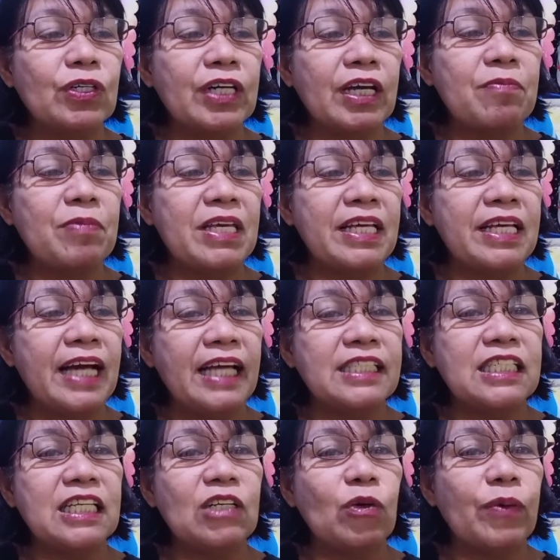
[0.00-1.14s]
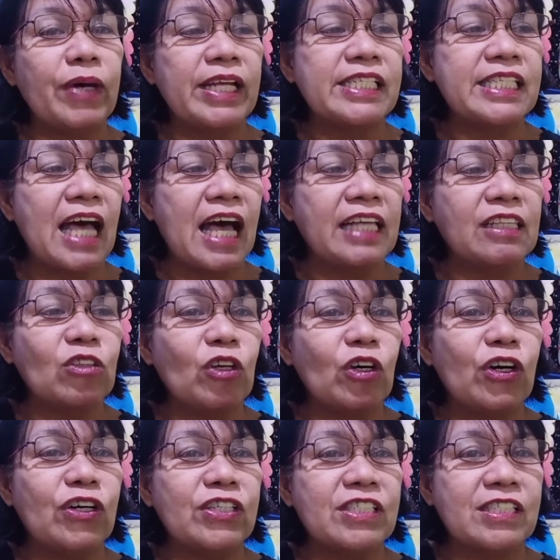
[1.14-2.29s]
kaibigan, si Noel
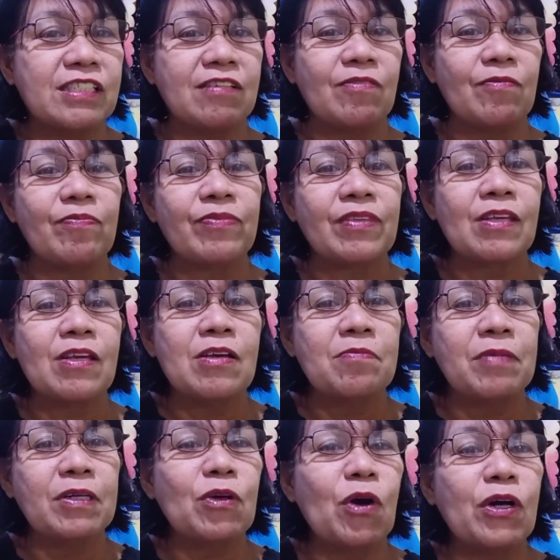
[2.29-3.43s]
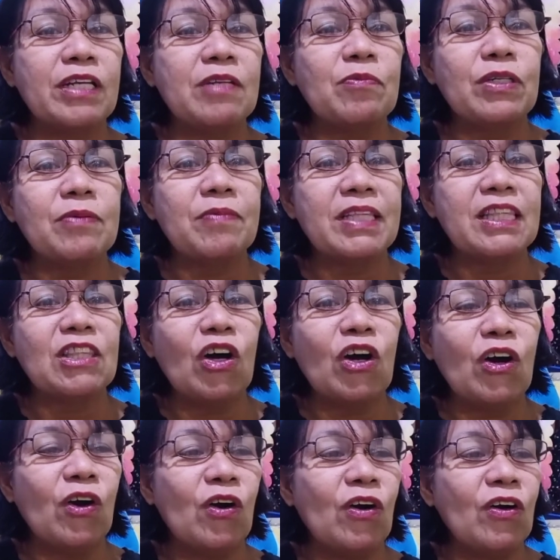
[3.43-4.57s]
Santos. Panoorin mo naman
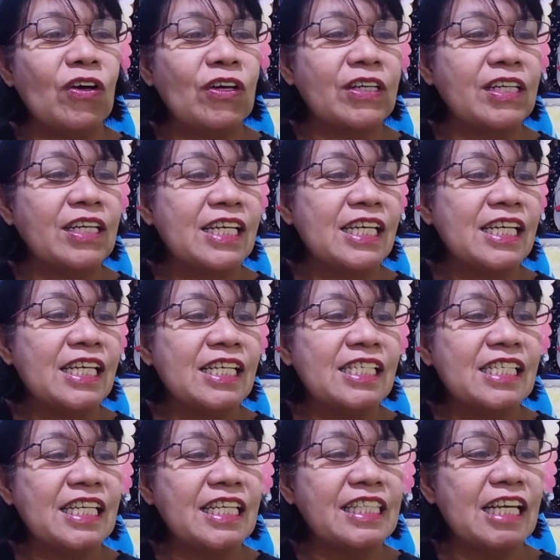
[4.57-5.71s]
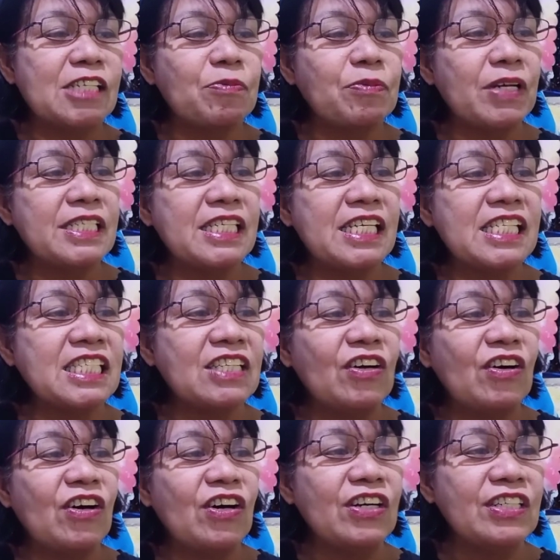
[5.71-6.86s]
to. Si Tess
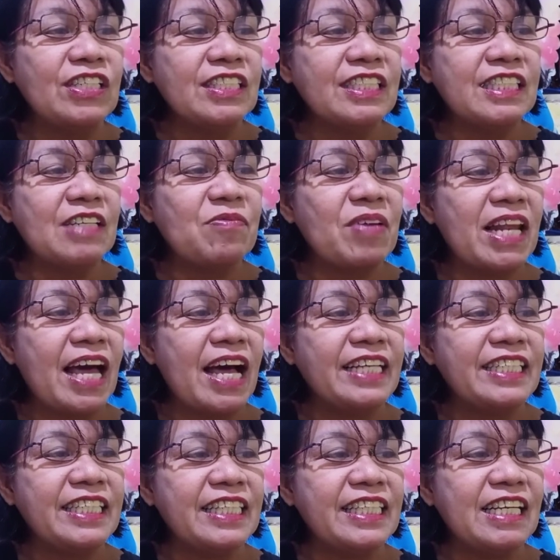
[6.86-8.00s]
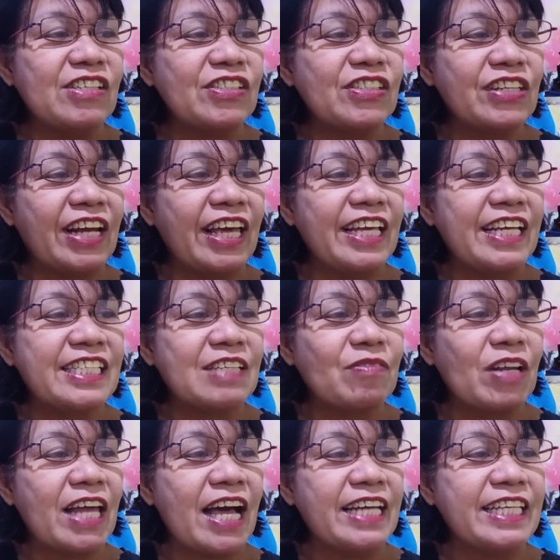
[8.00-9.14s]
Francisco, si Milania de los Reyes,
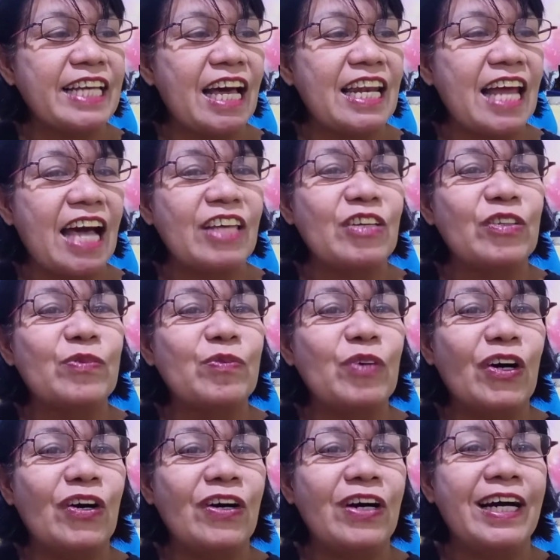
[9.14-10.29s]
Milania, layo mo.